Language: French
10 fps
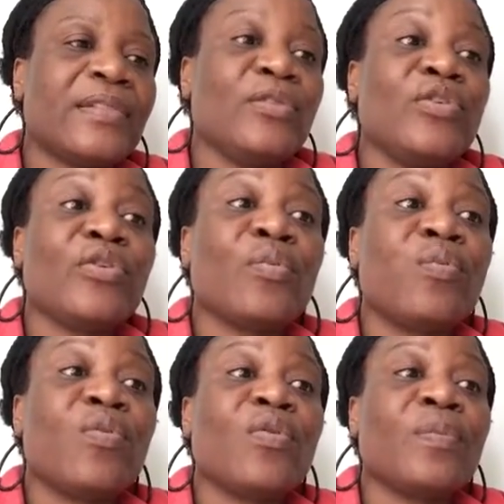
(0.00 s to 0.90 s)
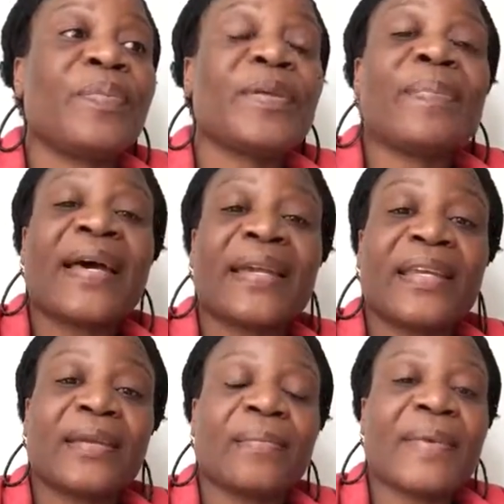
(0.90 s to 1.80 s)
Le repos
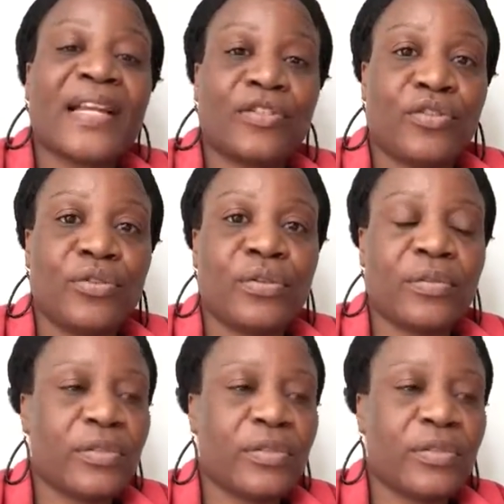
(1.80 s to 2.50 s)
préparé par Dieu.